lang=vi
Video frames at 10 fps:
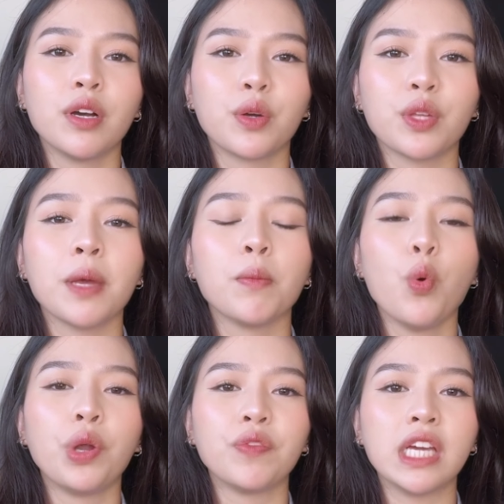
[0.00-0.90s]
người có thể
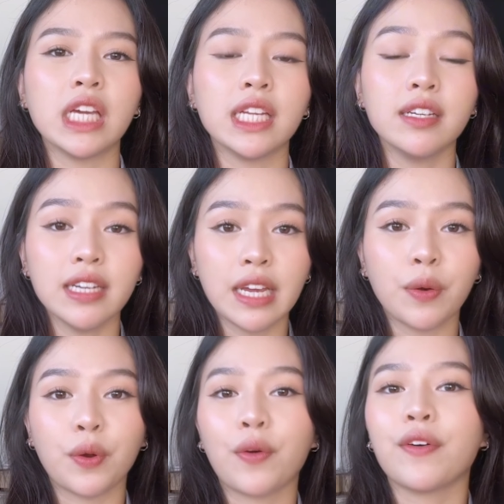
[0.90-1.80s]
buồn vì những điều
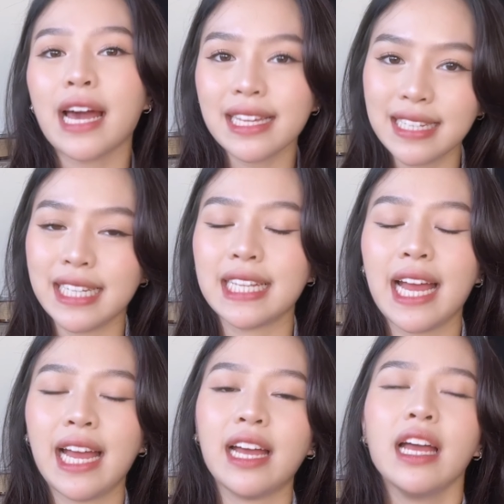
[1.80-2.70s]
nó đã xảy
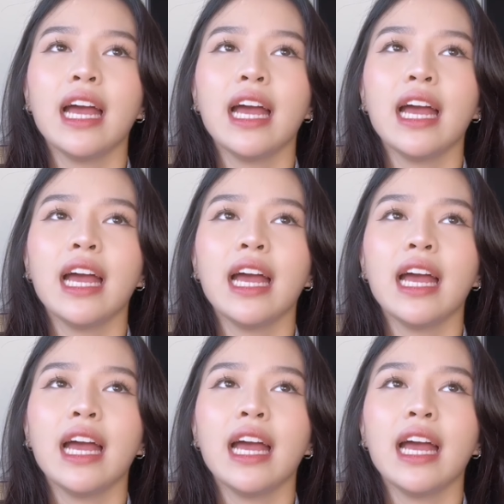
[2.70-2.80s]
ra